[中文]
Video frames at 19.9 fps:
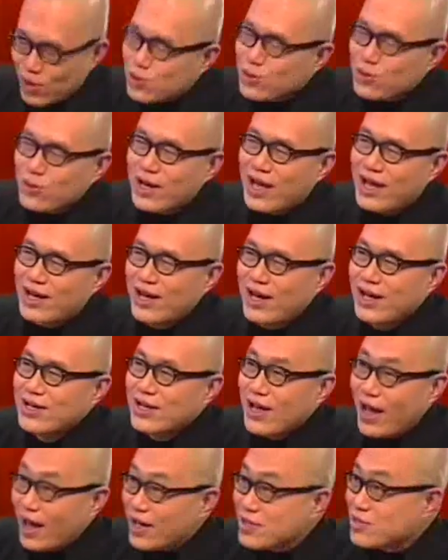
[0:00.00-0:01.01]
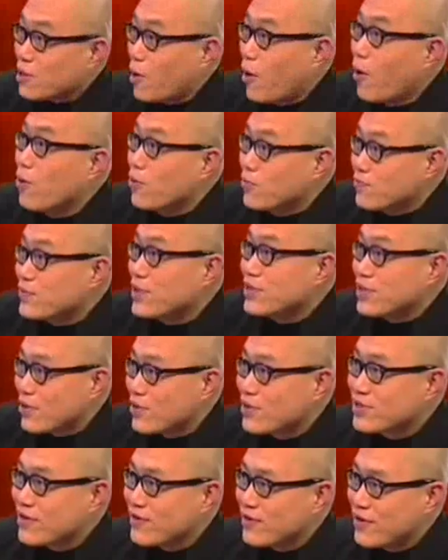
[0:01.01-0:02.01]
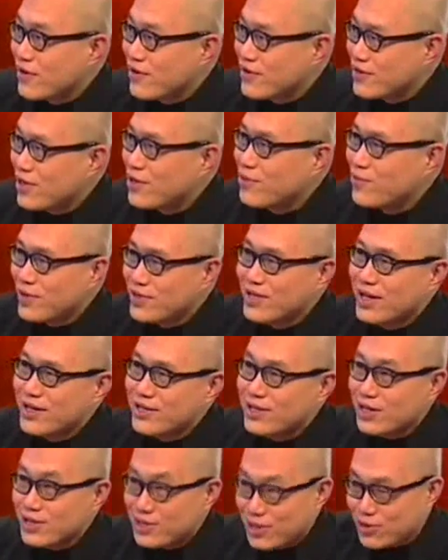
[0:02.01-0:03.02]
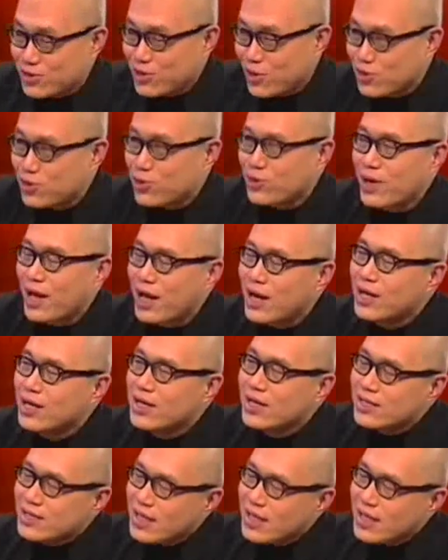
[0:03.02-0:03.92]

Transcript: 来了，都出来了。asshole，那等于是英文的，这都都出来了。